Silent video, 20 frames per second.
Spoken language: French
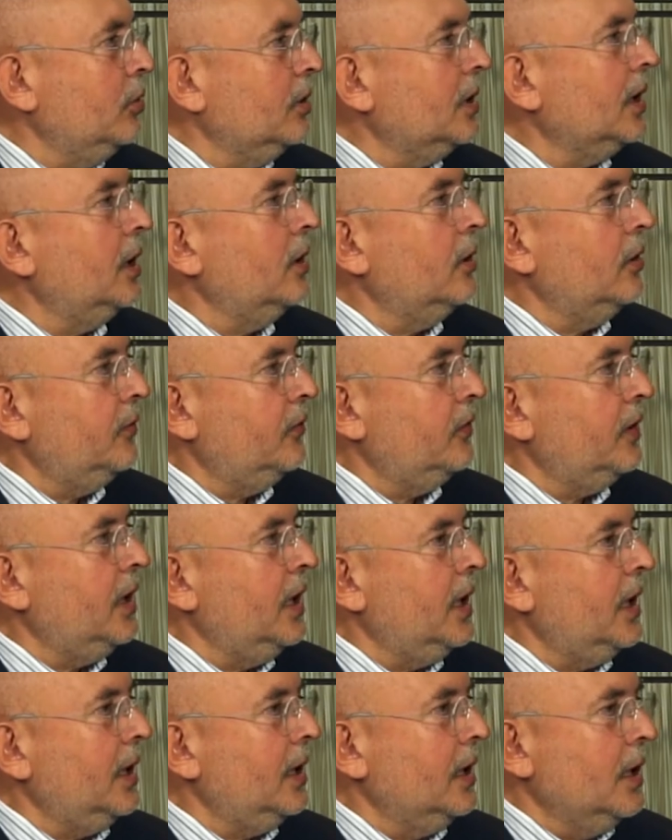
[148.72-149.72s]
deux très grandes
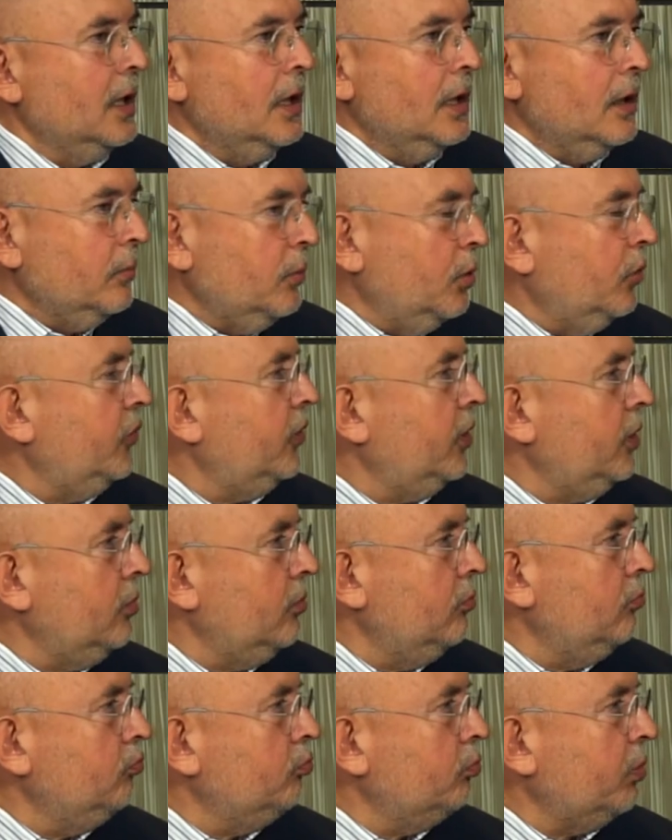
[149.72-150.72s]
filiales, mais aussi
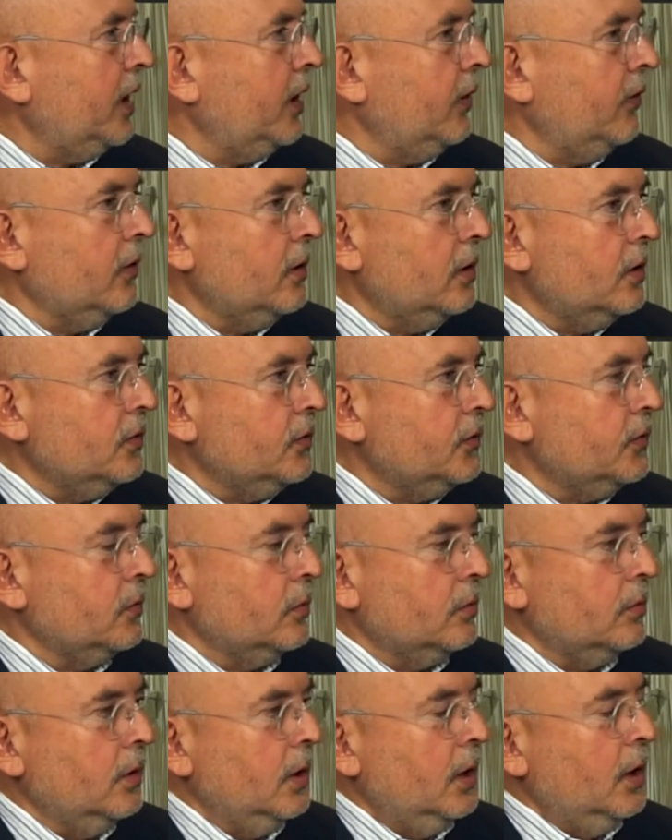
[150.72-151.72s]
une présence
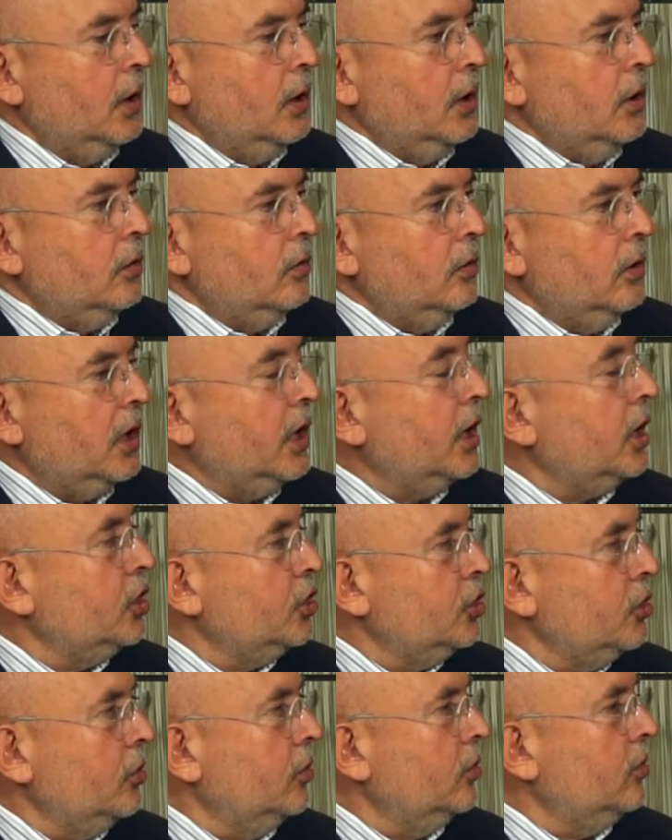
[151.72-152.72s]
euh, dans les
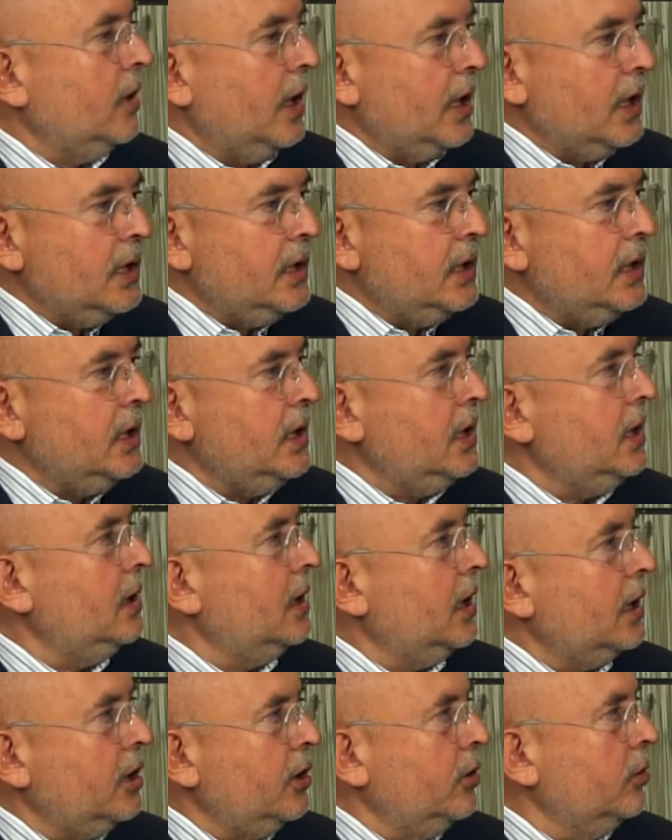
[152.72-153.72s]
régions, à
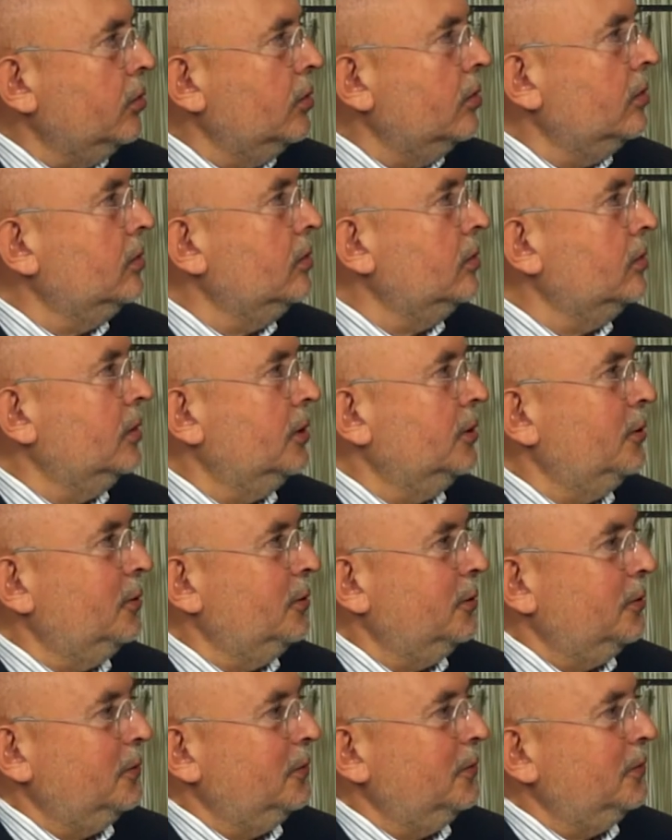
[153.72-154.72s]
Lille, à Lyon
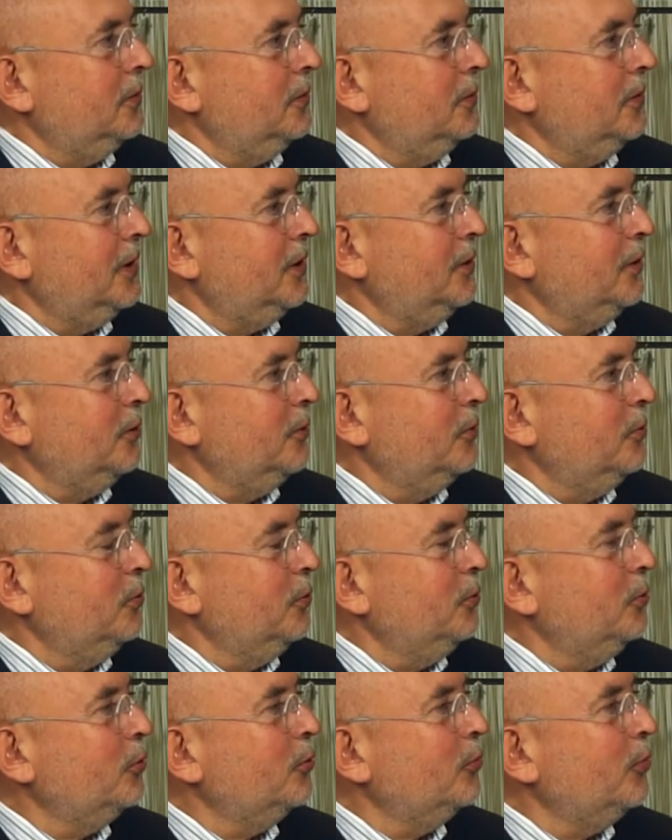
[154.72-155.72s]
euh, et dans
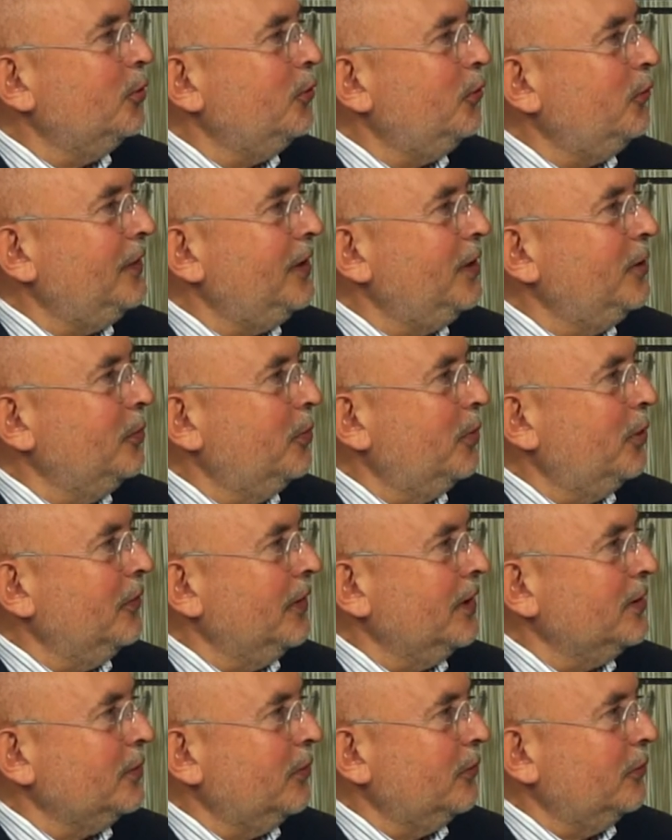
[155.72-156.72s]
de nombreuses villes de
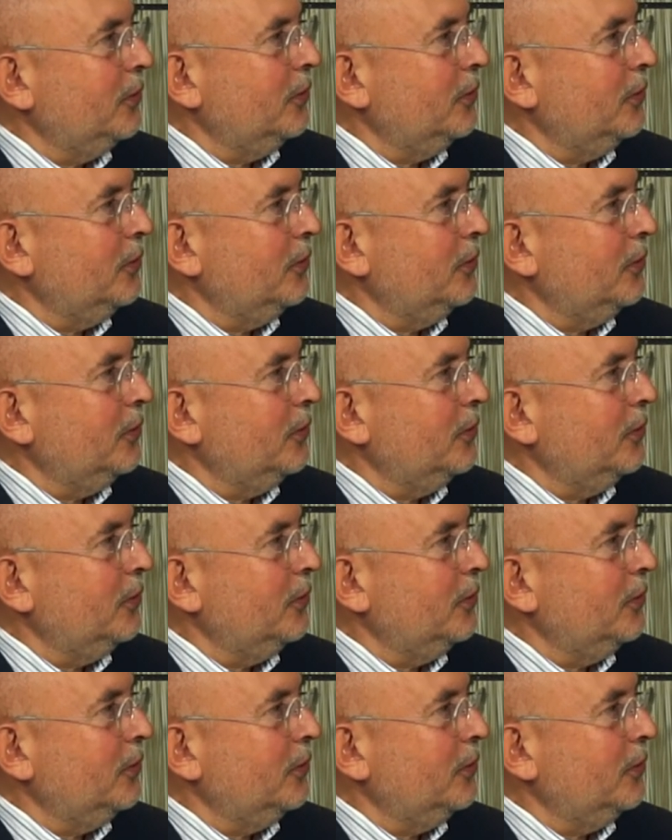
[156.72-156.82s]
province en